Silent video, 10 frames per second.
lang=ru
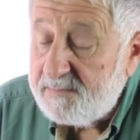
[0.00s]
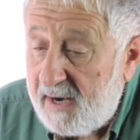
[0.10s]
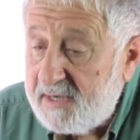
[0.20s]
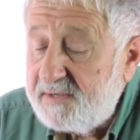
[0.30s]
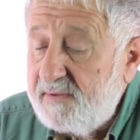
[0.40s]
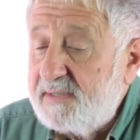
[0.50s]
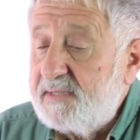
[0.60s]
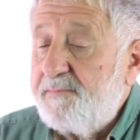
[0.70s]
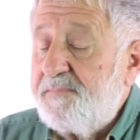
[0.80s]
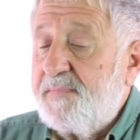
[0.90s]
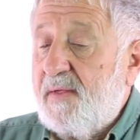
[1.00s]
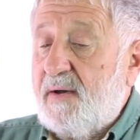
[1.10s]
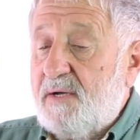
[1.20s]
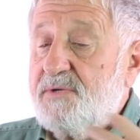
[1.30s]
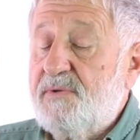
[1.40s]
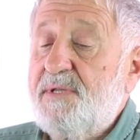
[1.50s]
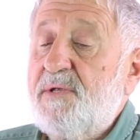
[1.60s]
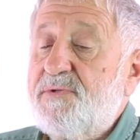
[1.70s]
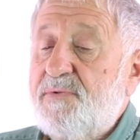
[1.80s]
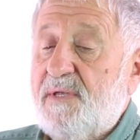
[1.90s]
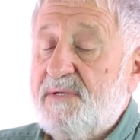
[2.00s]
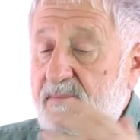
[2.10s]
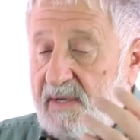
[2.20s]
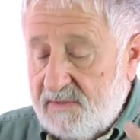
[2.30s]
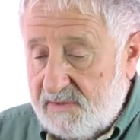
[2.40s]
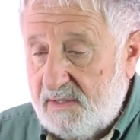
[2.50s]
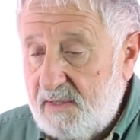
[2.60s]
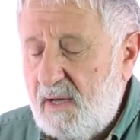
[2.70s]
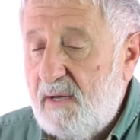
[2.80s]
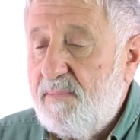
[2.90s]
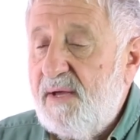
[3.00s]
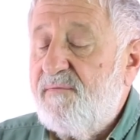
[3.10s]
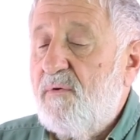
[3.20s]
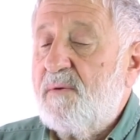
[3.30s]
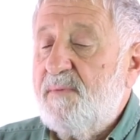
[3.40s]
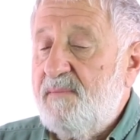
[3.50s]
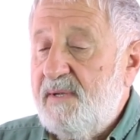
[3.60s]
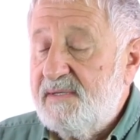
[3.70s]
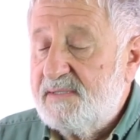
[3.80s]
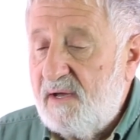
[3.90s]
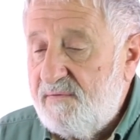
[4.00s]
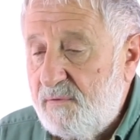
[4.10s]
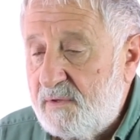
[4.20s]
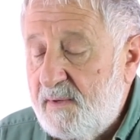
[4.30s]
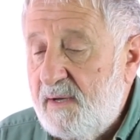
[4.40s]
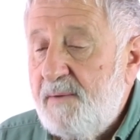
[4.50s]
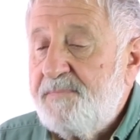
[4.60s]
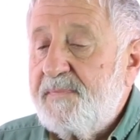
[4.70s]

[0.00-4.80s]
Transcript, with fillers: Спрашивается, хорошо, значит, у нас имеется а-, Б-форма, имеется А-форма,